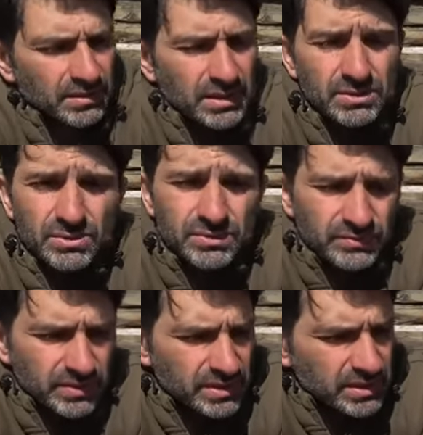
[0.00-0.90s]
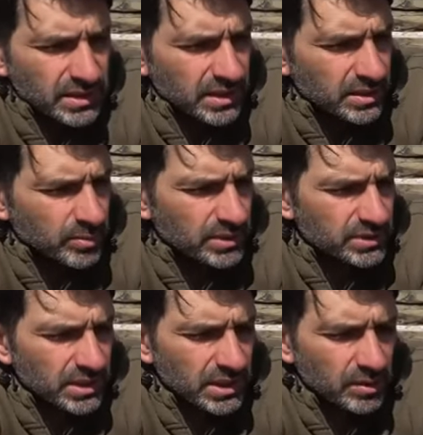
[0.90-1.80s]
насосов есть такая
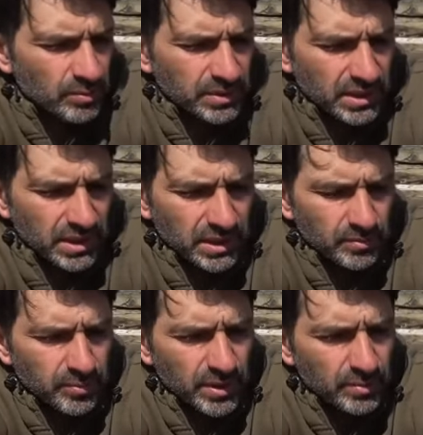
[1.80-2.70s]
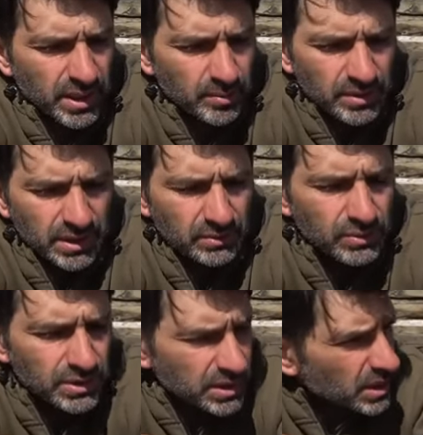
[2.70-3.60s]
небольшая, как бы такая проблема, да, но
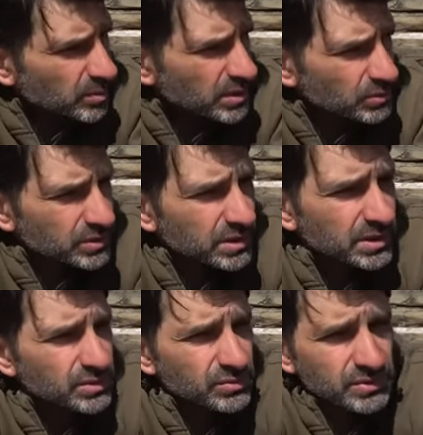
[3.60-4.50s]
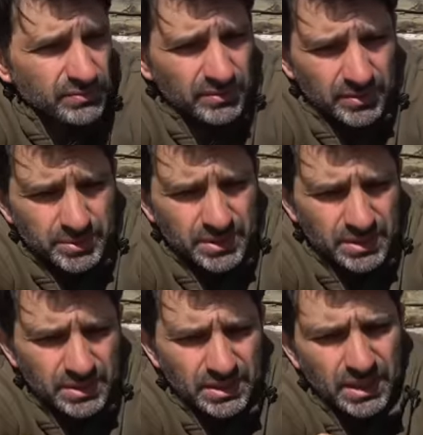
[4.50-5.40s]
не именно у этих насосов, а вообще
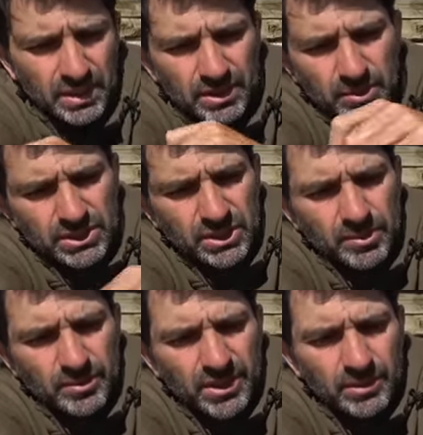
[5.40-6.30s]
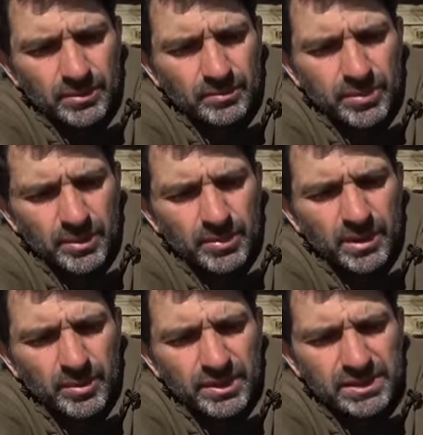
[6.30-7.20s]
есть такая небольшая проблема,
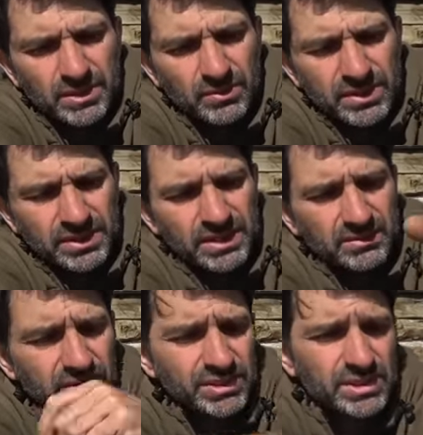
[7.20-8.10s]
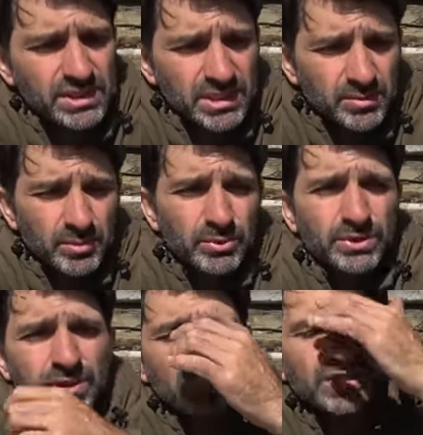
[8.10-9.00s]
проблема если у вас где-то в вашей системе
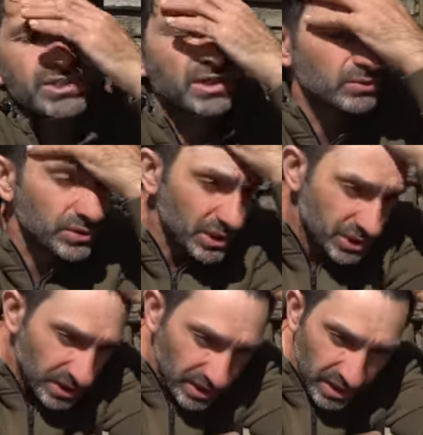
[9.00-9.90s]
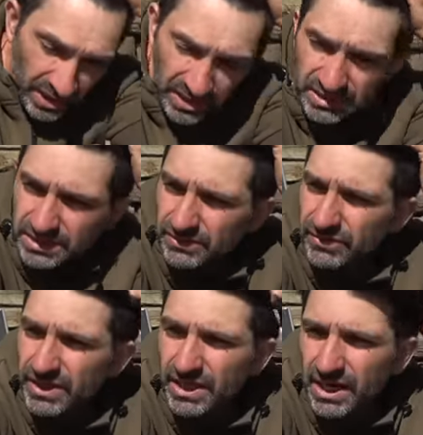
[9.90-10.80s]
будет небольшая утечка, где-то
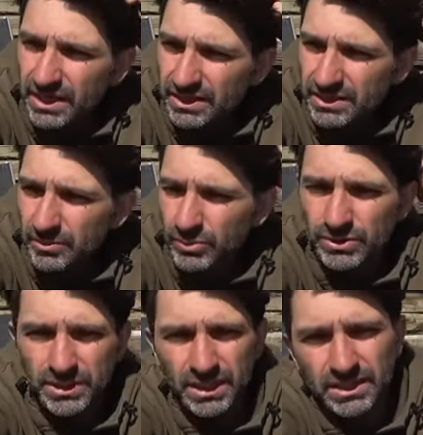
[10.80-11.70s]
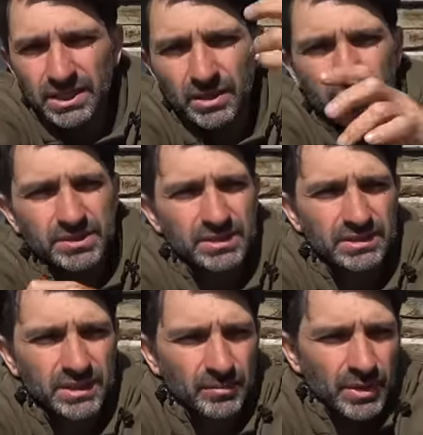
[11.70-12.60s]
в кране там будет кран капать,
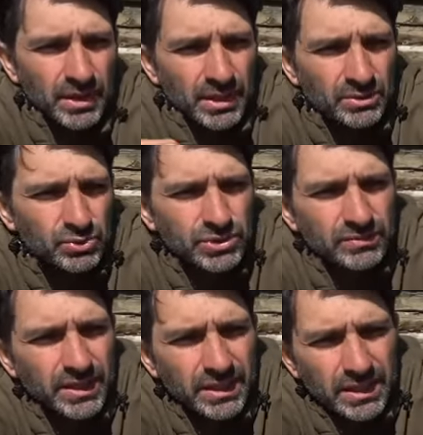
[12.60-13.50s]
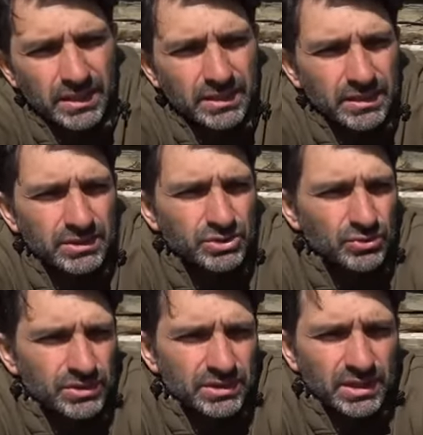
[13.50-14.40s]
или там душевая лейка, или
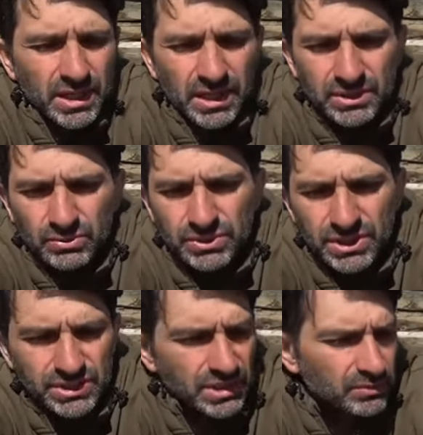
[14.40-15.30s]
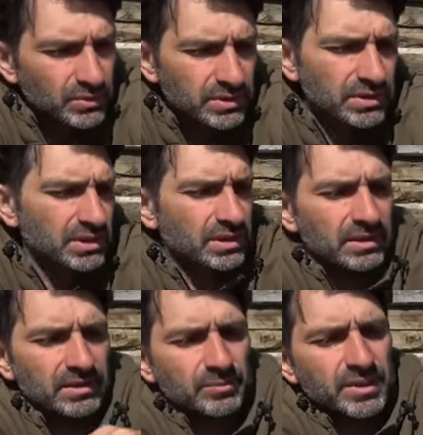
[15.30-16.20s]
еще где-то какая-то утечка вот
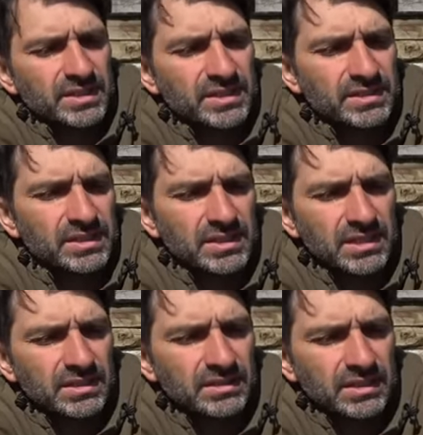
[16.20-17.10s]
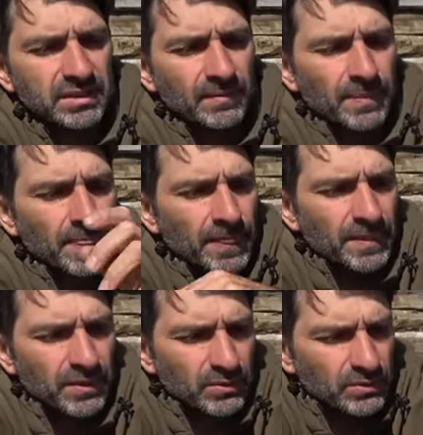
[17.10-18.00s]
э, при соединениях, да,
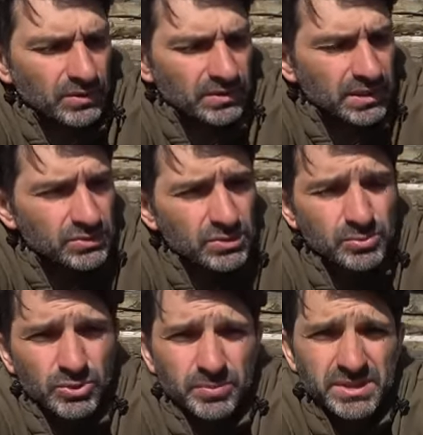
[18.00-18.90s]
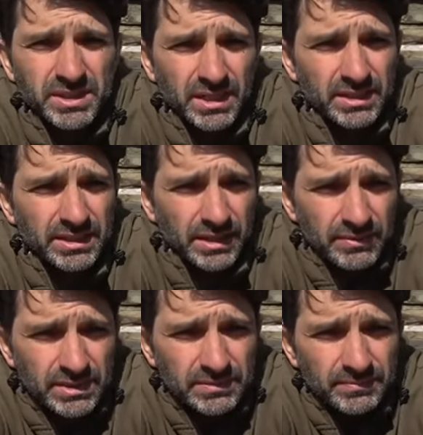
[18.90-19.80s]
то насос будет постоянно
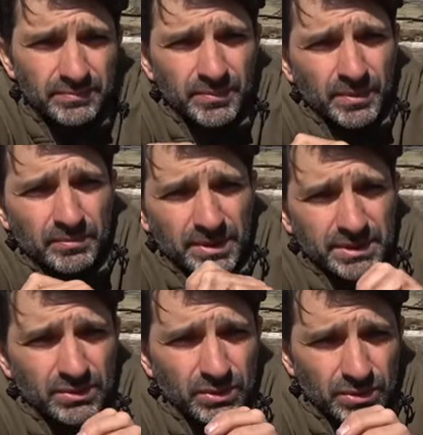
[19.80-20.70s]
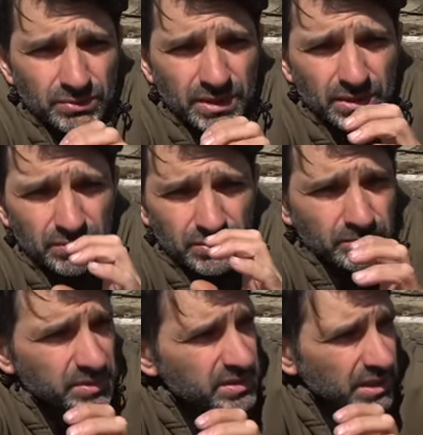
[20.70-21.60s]
давить потихоньку, да, вот
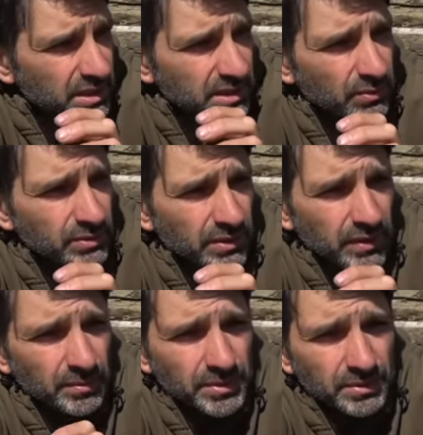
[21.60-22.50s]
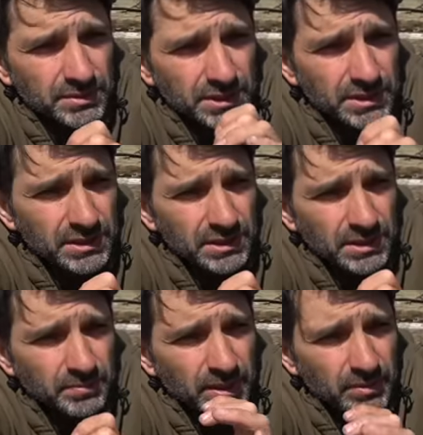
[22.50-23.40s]
он постоит какое-то время, потом
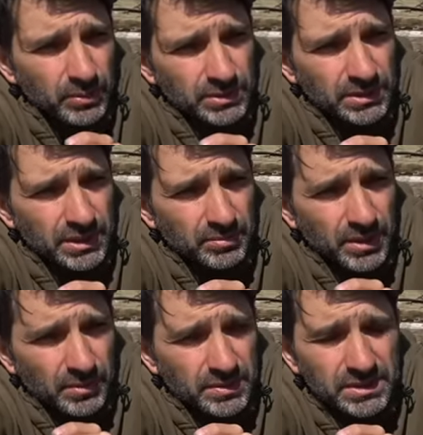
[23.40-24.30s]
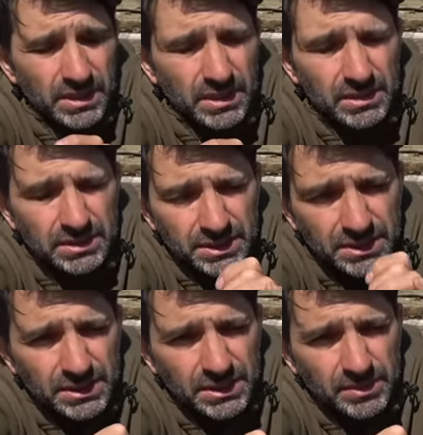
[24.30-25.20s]
трррр, поработает опять, постоит,
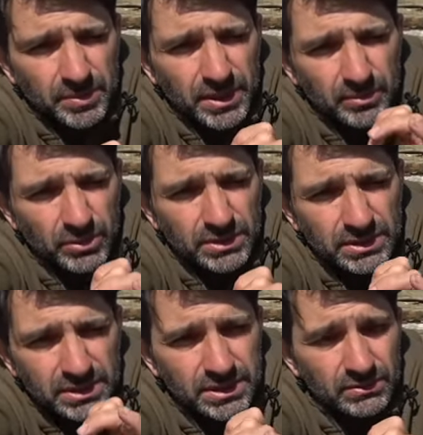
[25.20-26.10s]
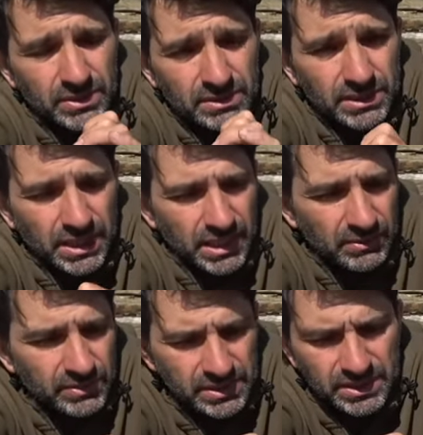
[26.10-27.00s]
трррр, поработает, если у вас такая
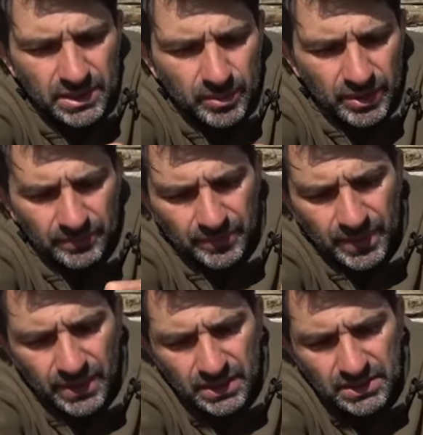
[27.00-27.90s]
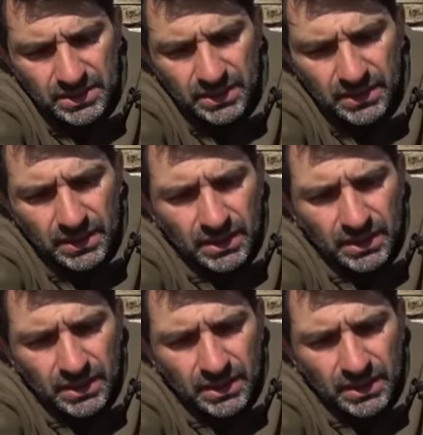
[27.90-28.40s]
вот тема есть, да,